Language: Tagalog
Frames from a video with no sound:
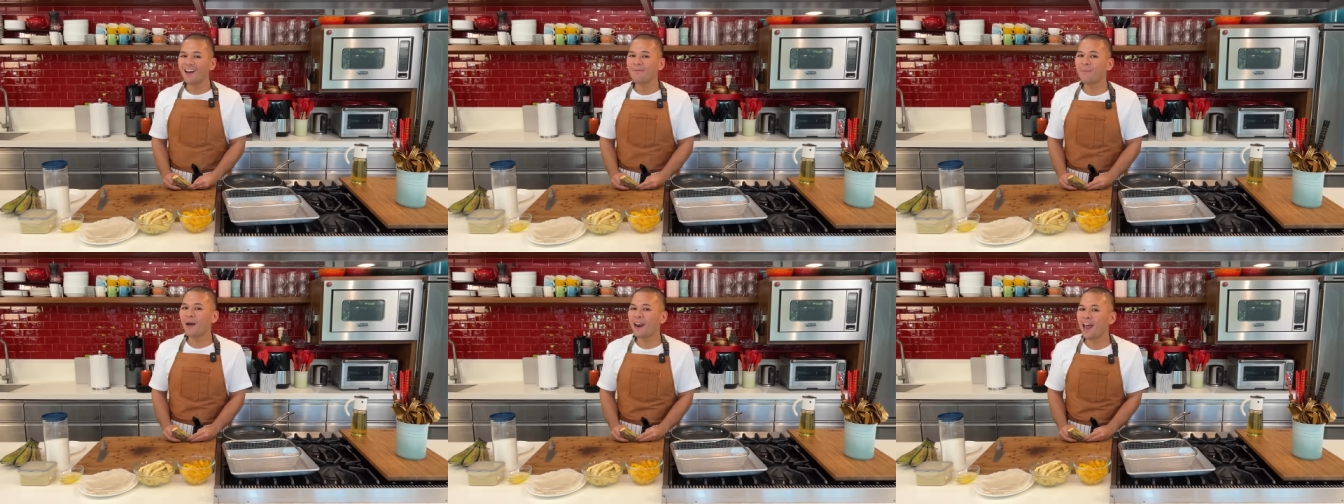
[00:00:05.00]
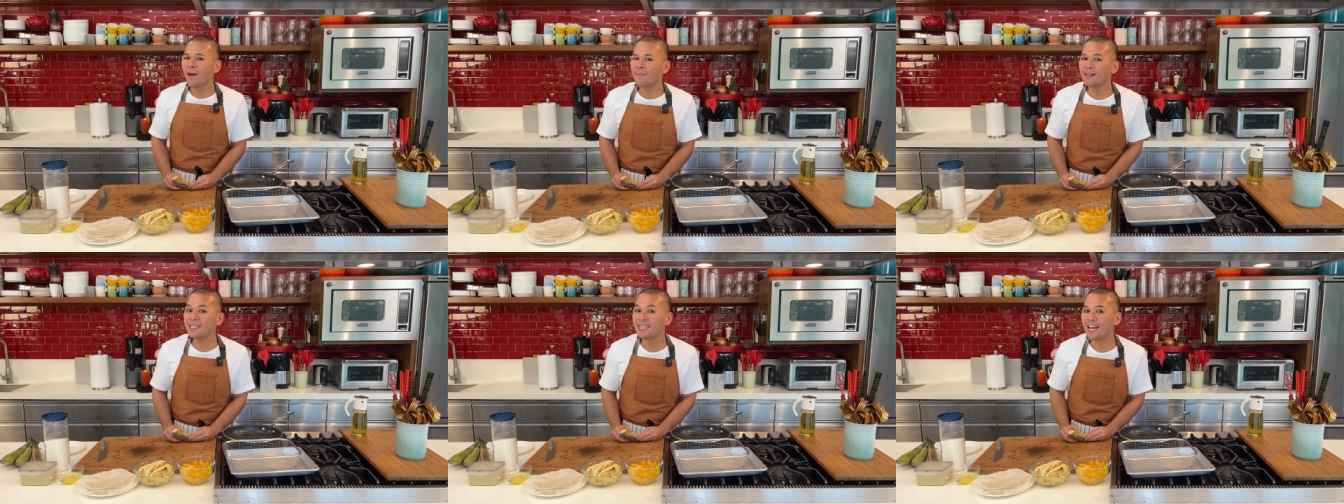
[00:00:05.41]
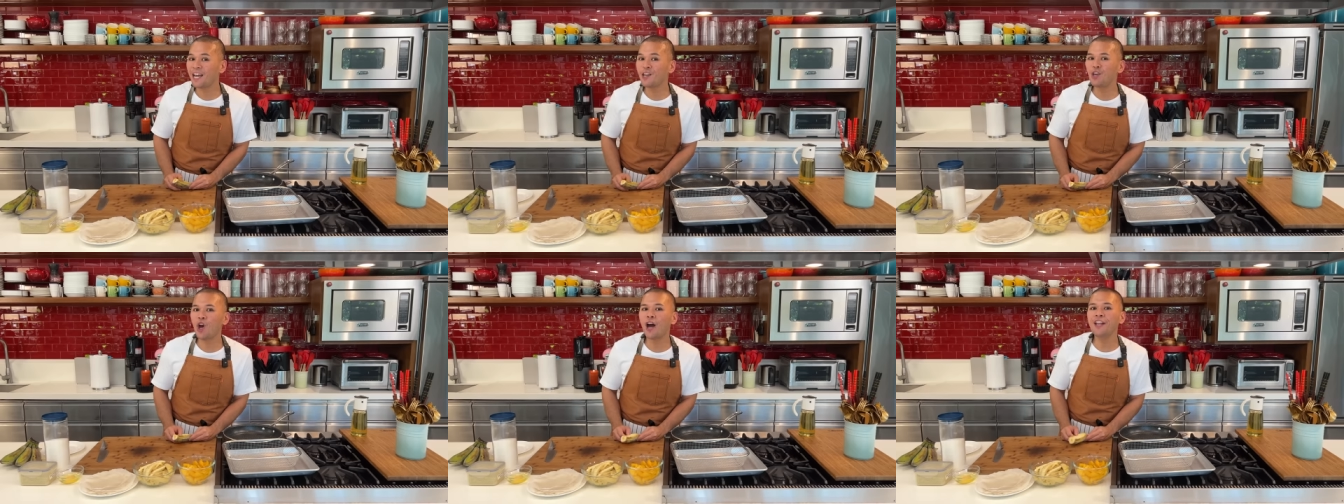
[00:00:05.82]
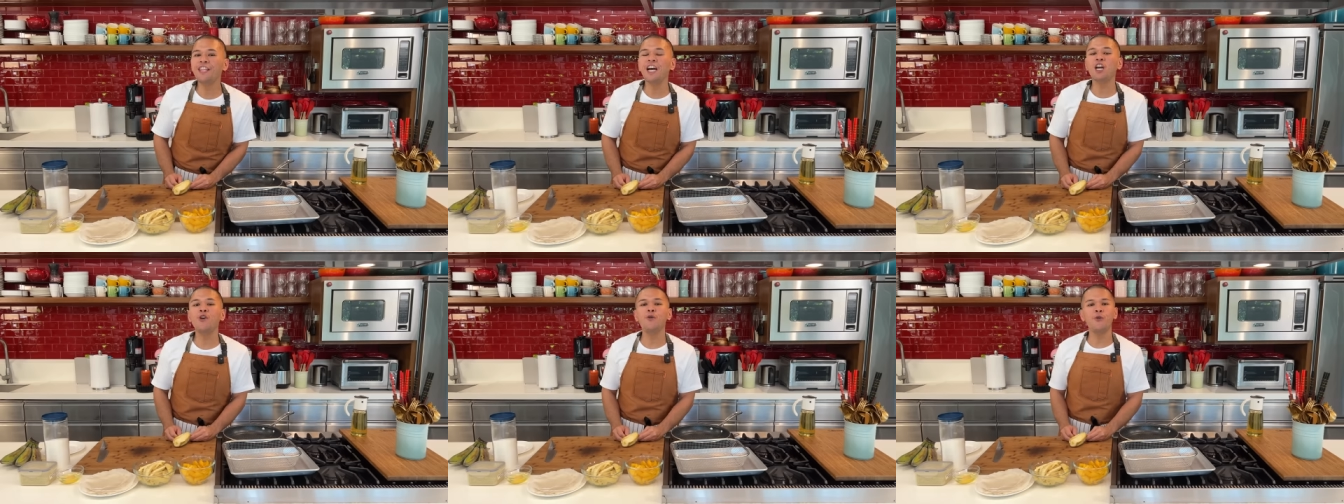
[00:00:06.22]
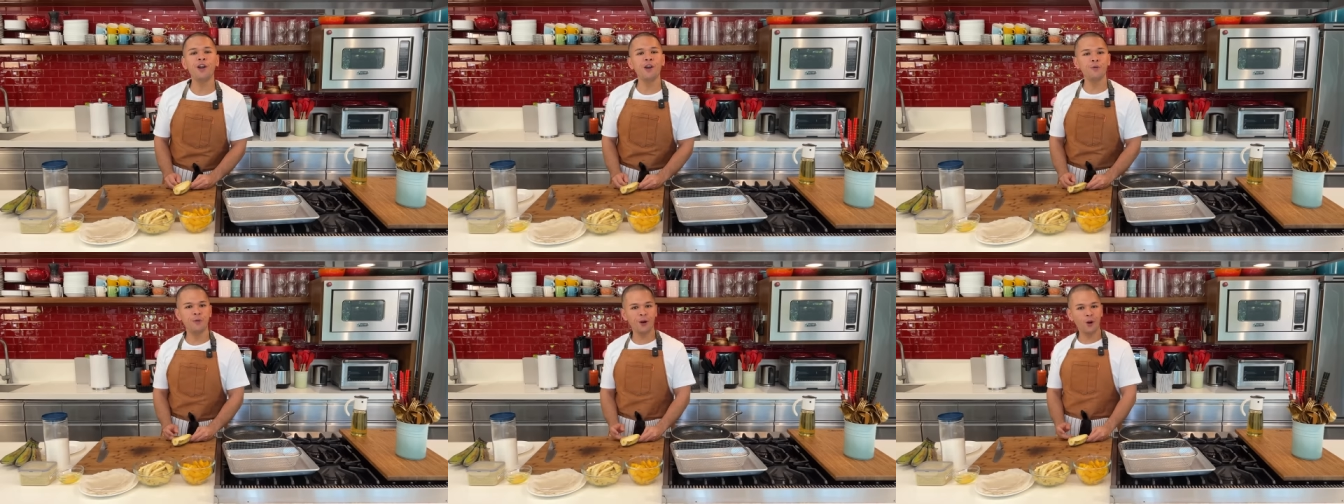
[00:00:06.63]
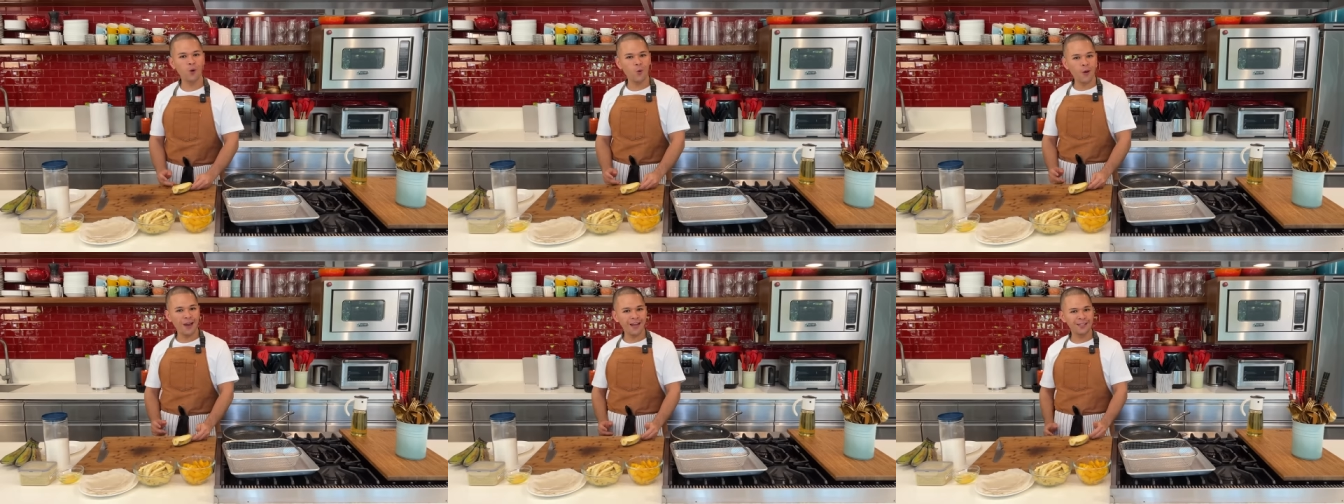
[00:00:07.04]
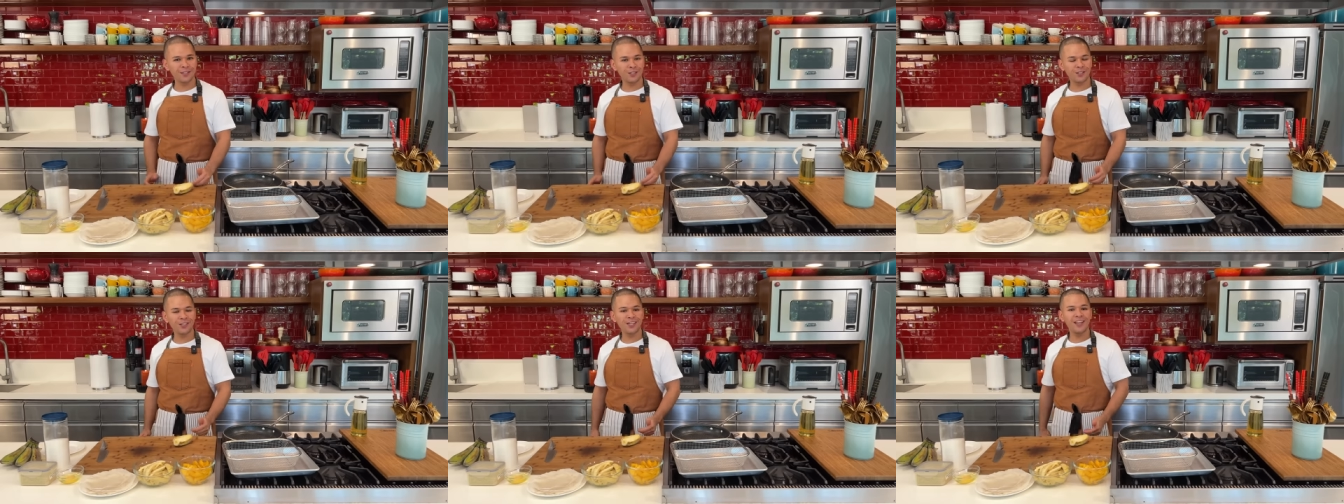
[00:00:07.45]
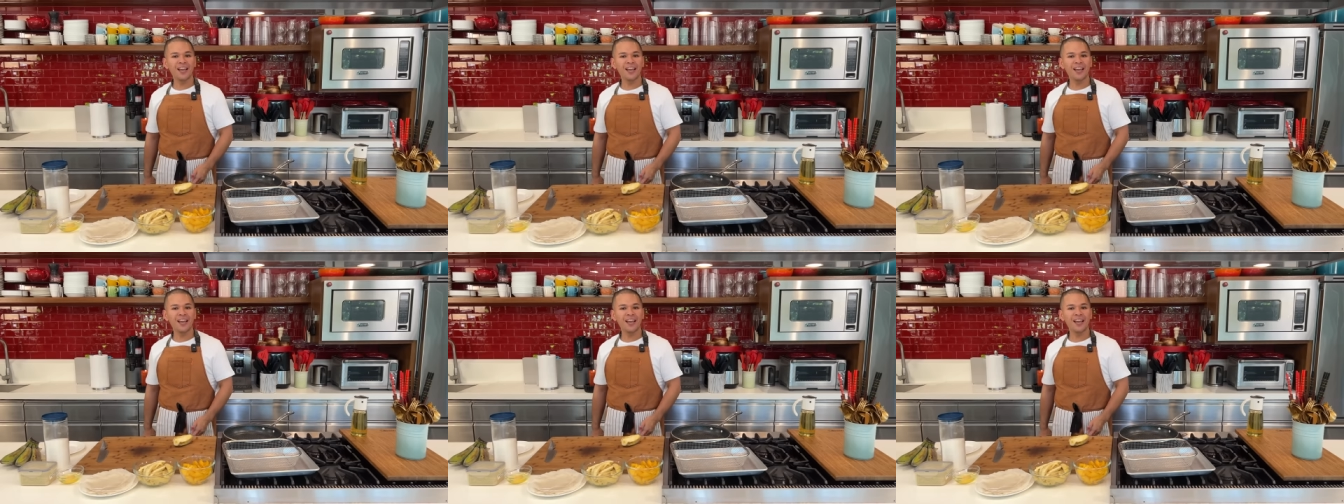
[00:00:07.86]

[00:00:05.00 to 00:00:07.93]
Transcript: marami sa inyo ang nagre-request